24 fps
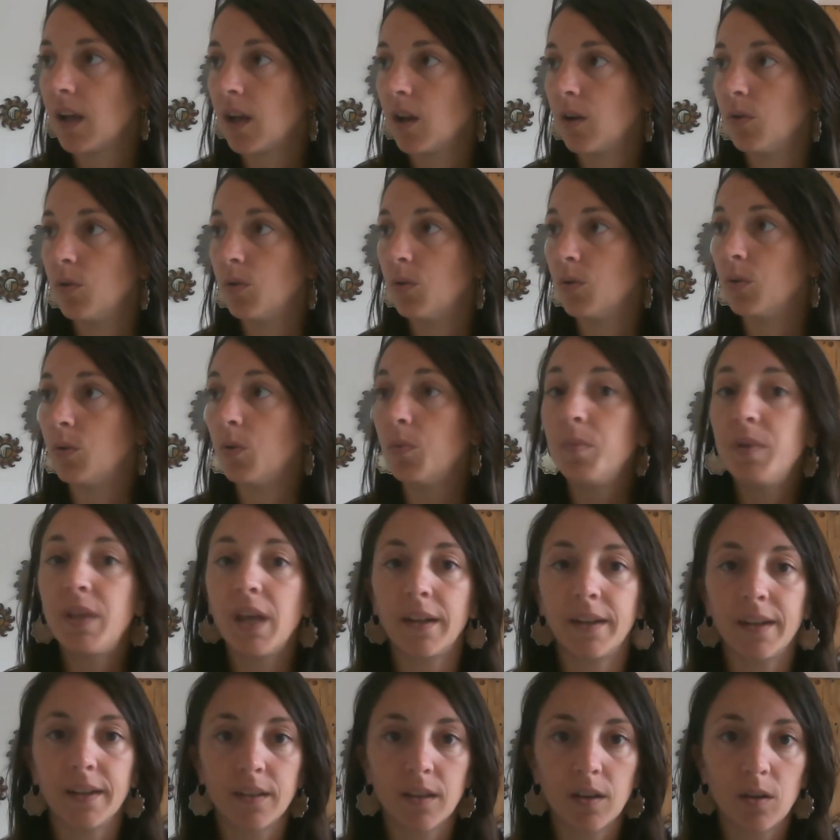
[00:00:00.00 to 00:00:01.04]
le,
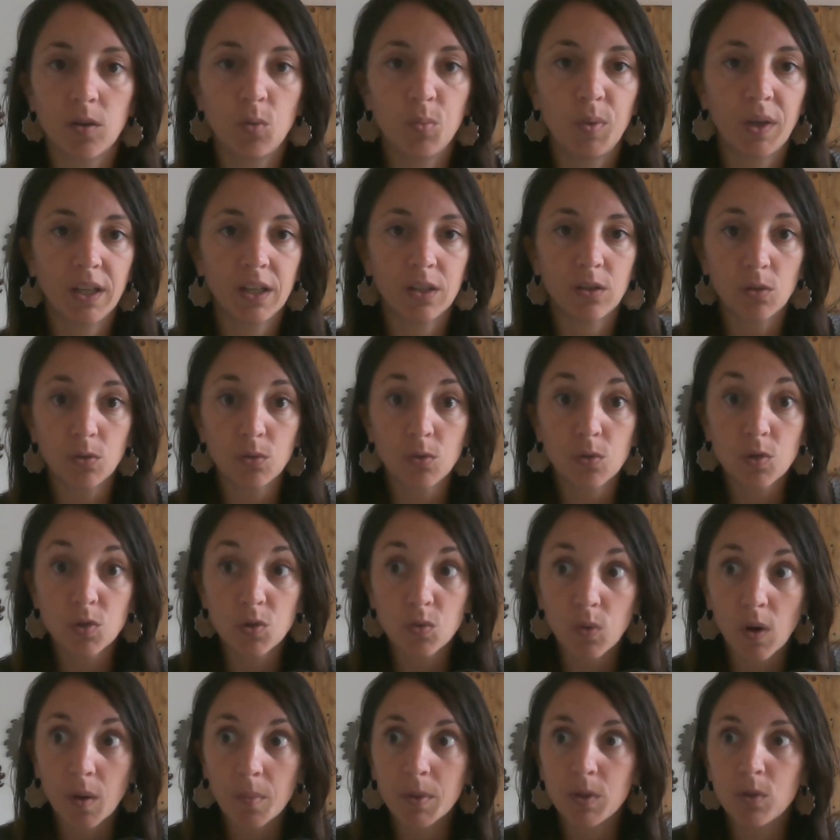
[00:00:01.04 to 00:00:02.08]
bien-être, le bien-être de
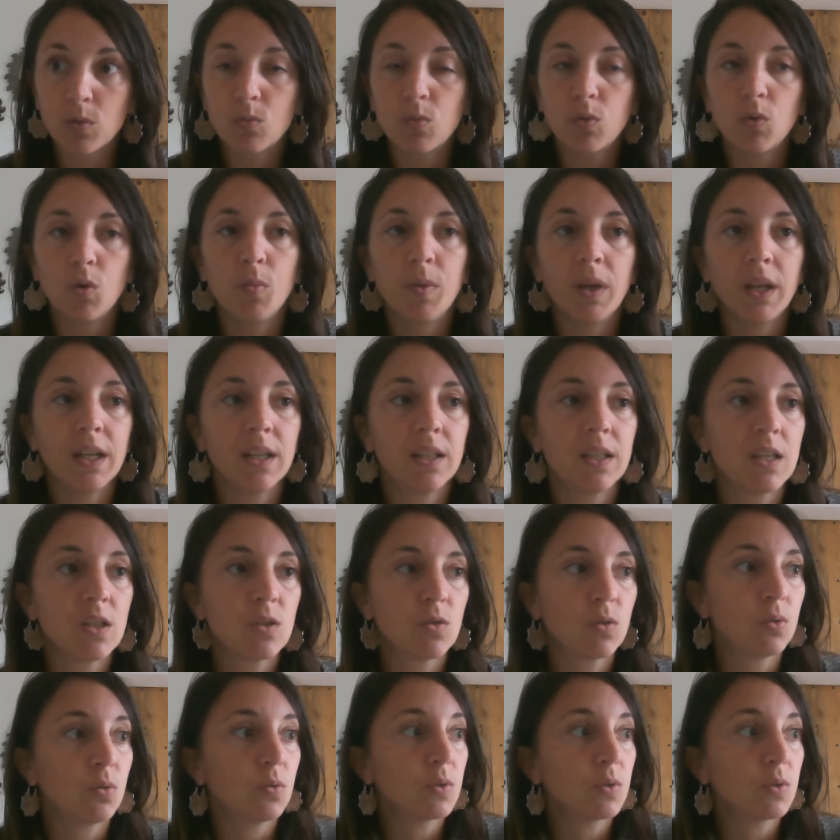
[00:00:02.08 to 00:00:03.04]
soi, mais du coup le bien-être des autres.